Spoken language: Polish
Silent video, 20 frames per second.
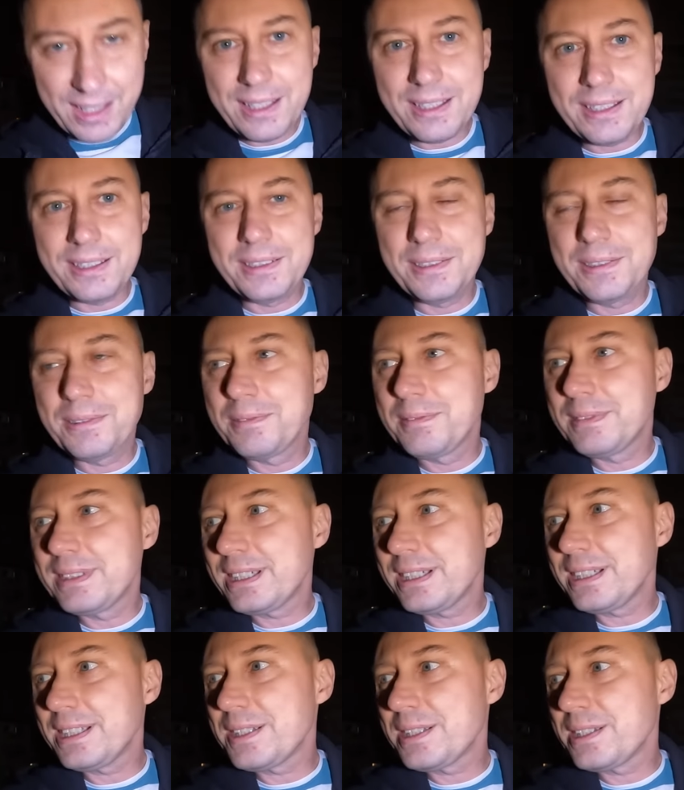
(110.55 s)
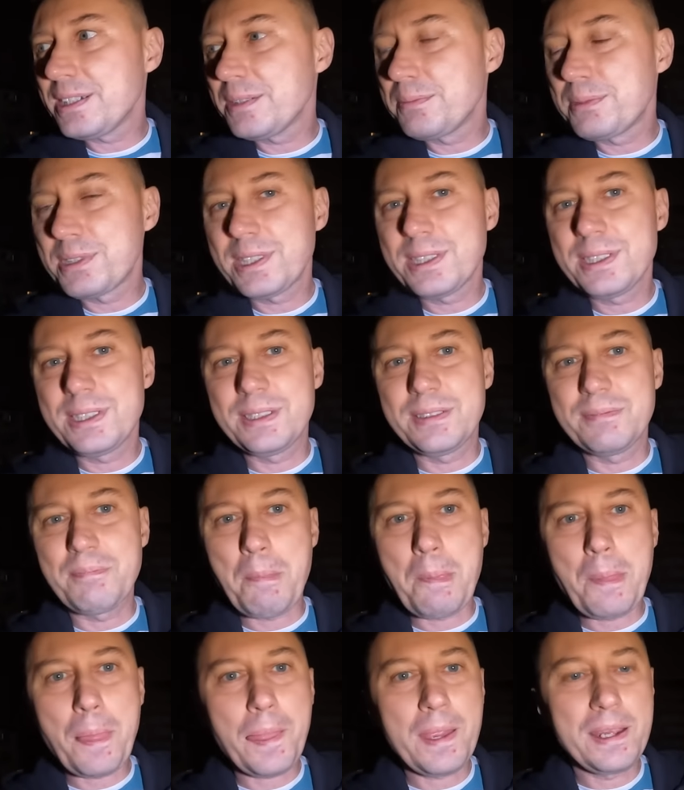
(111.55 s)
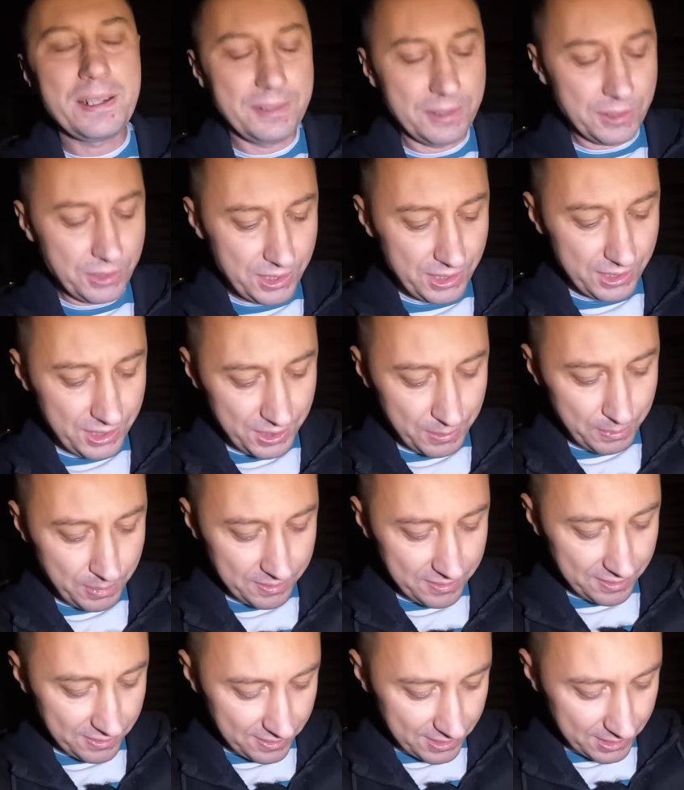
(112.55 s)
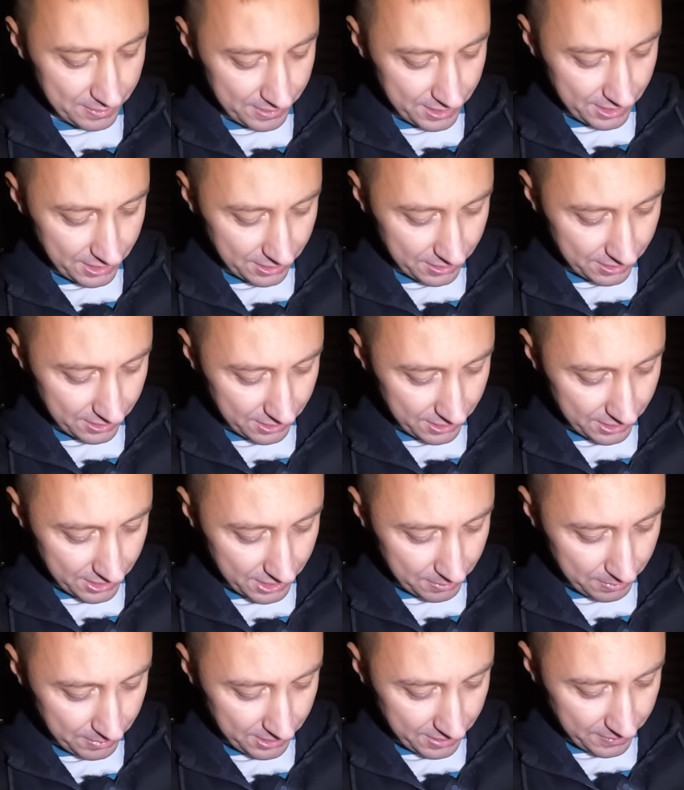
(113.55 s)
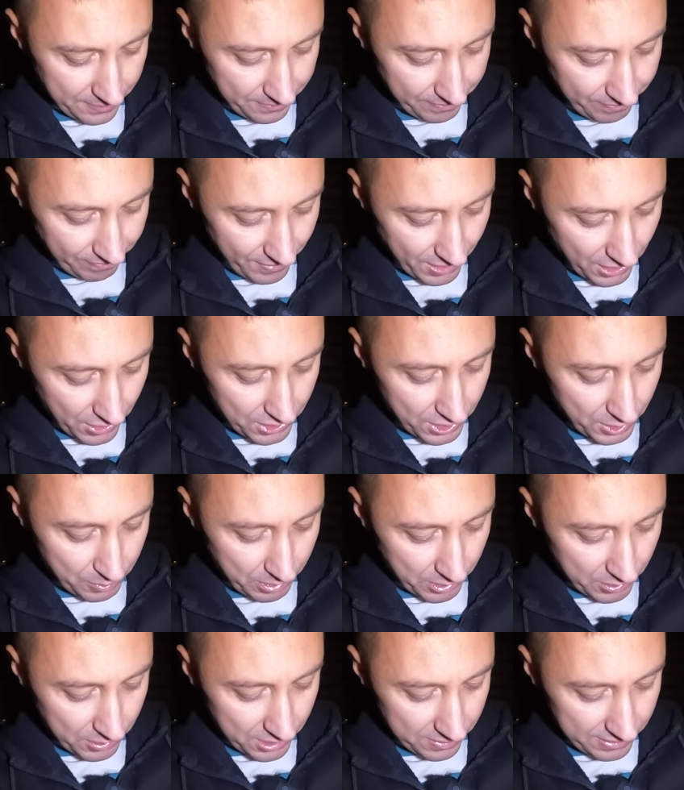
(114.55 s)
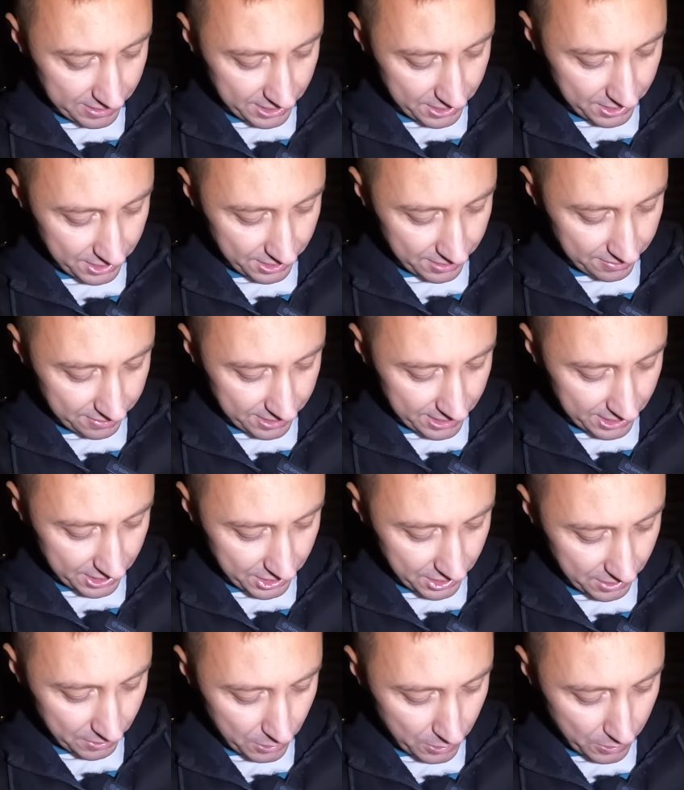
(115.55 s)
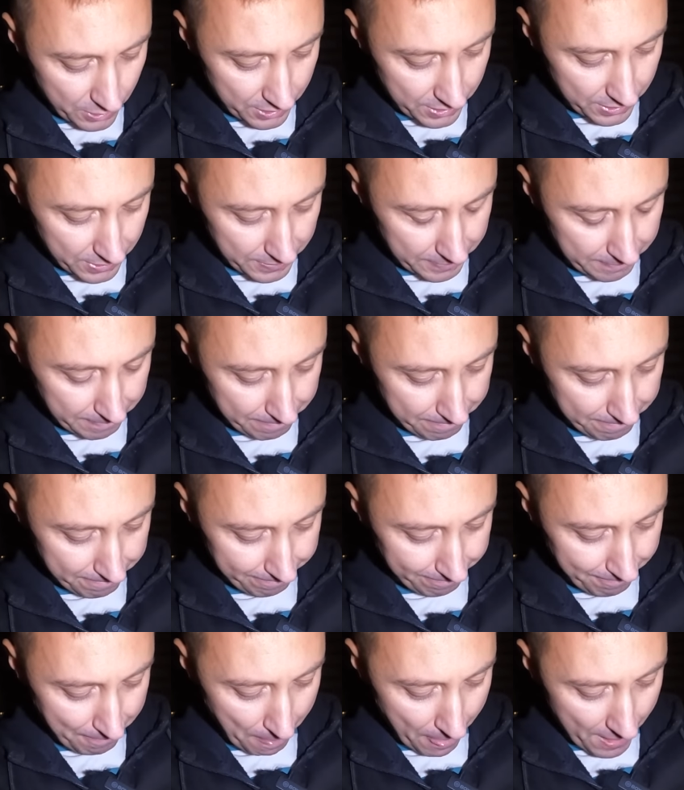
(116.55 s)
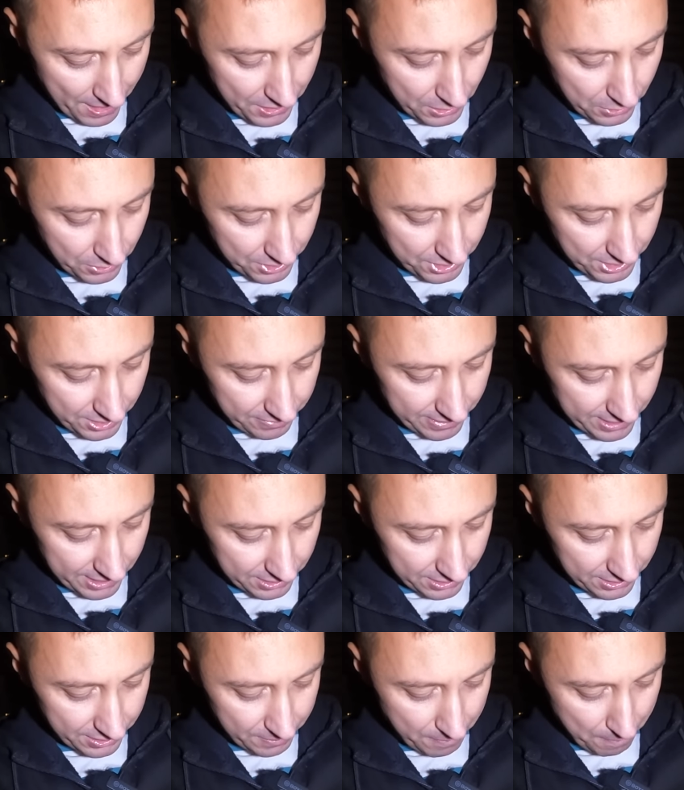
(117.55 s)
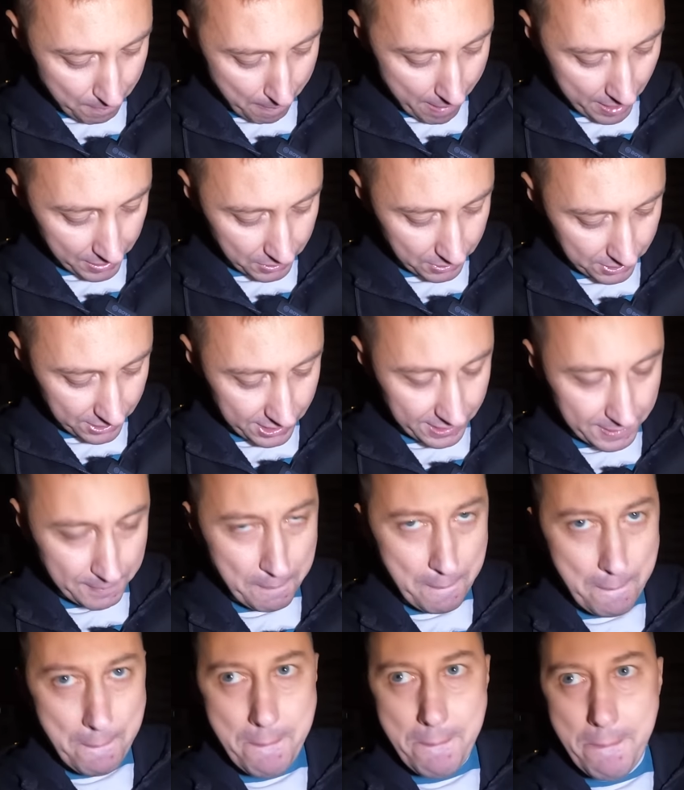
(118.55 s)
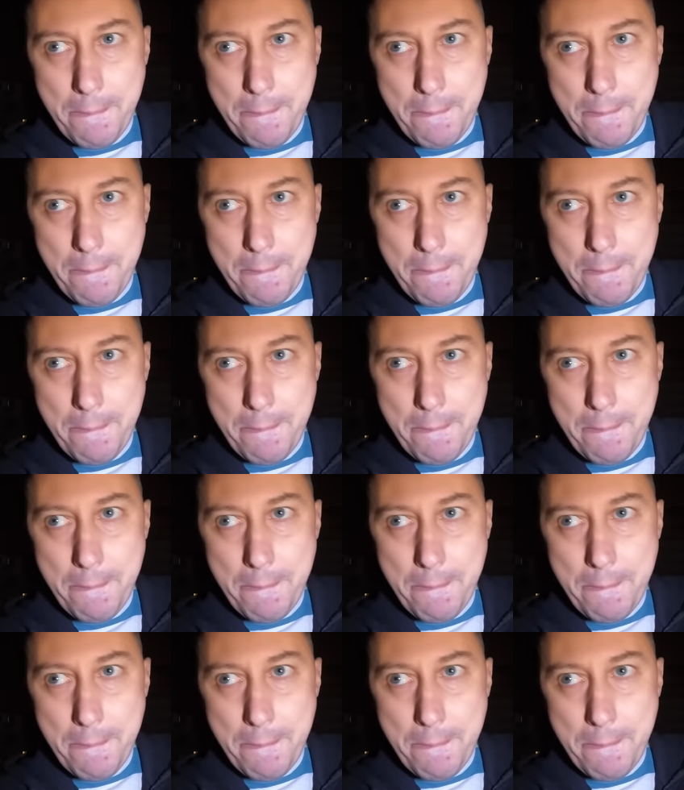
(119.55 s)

E, zaraz tak, przejdę e, do rzeczy, powiem Wam, co, co mi chodzi po głowie, co się wydarzyło. E, I to już trwa od paru dni.